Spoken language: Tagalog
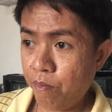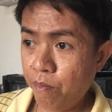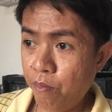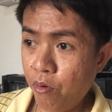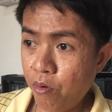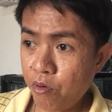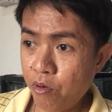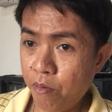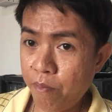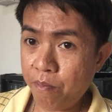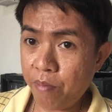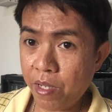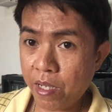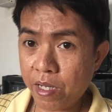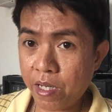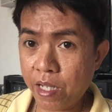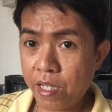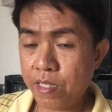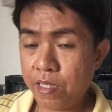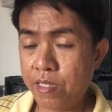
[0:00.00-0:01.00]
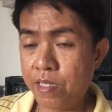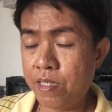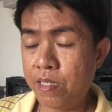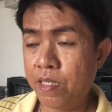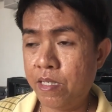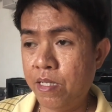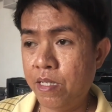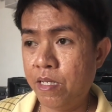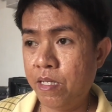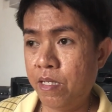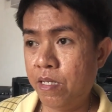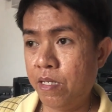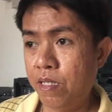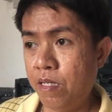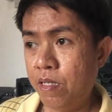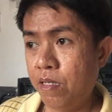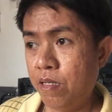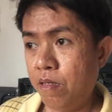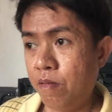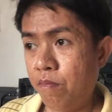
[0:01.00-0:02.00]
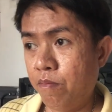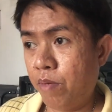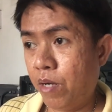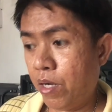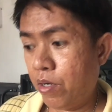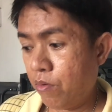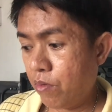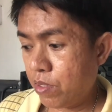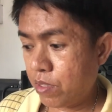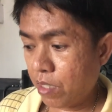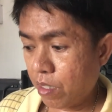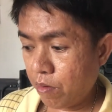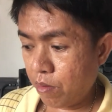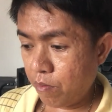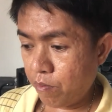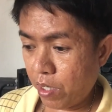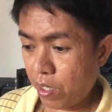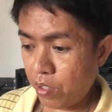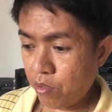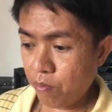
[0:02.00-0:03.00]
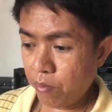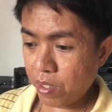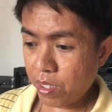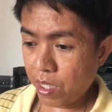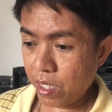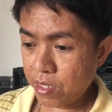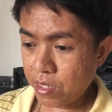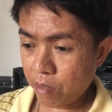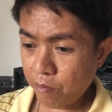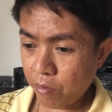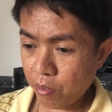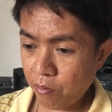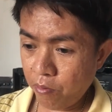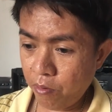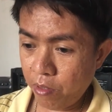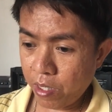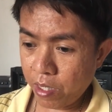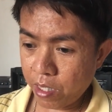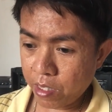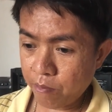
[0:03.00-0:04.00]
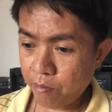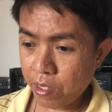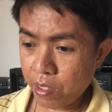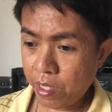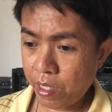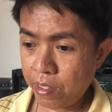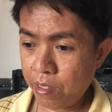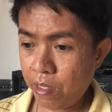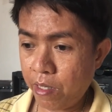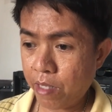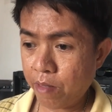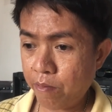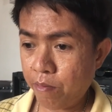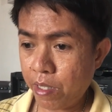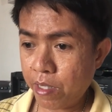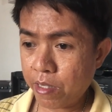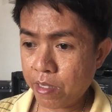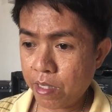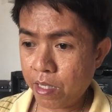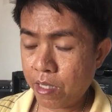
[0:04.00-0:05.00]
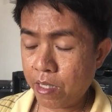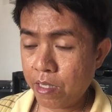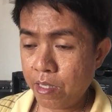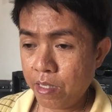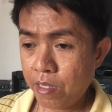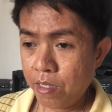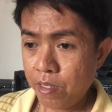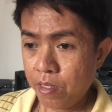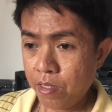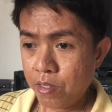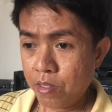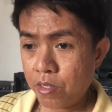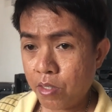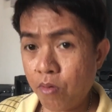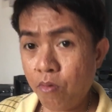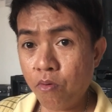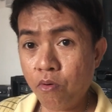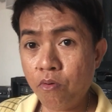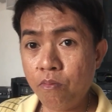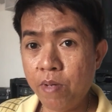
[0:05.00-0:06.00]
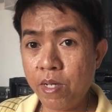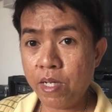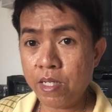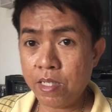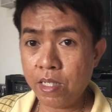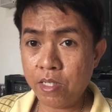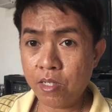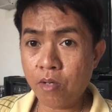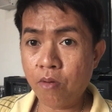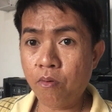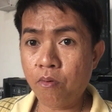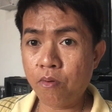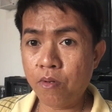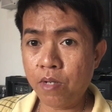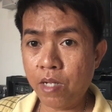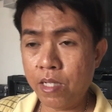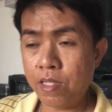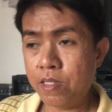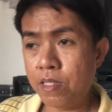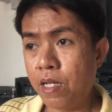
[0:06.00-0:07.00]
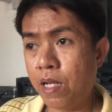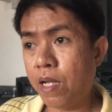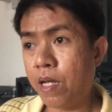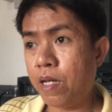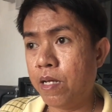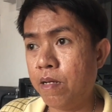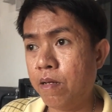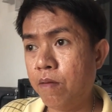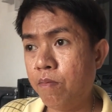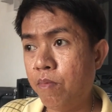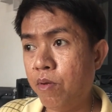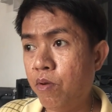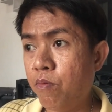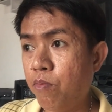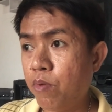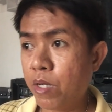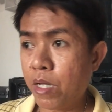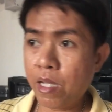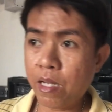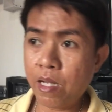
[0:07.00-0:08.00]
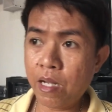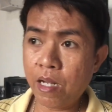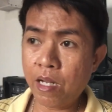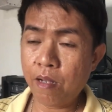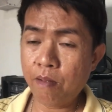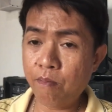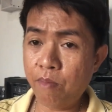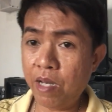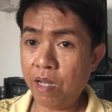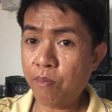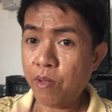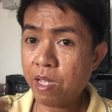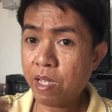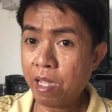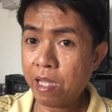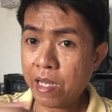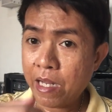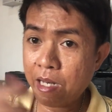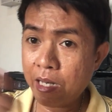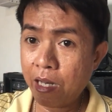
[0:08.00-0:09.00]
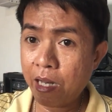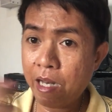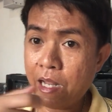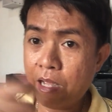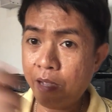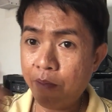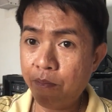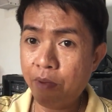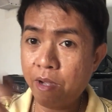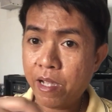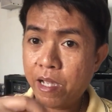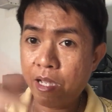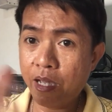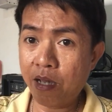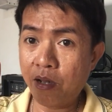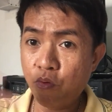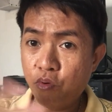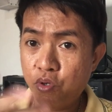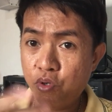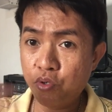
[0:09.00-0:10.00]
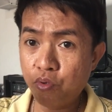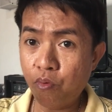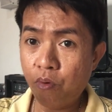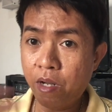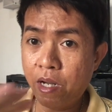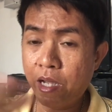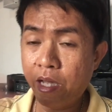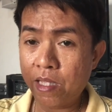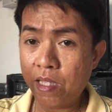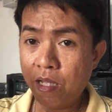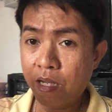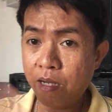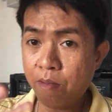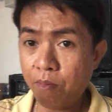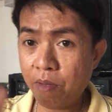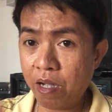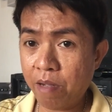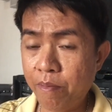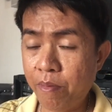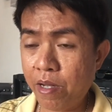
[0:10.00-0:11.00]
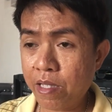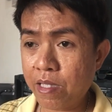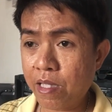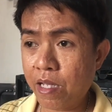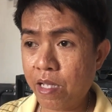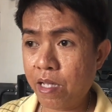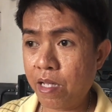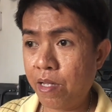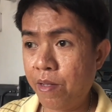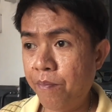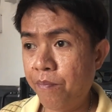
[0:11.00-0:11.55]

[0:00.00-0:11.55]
book of parents paano isang paano maging isang magulang at mag-handle ng bata siguro busy siguro din sila binibigay nila binibigay na nila ang mga gusto lahat ng mga bata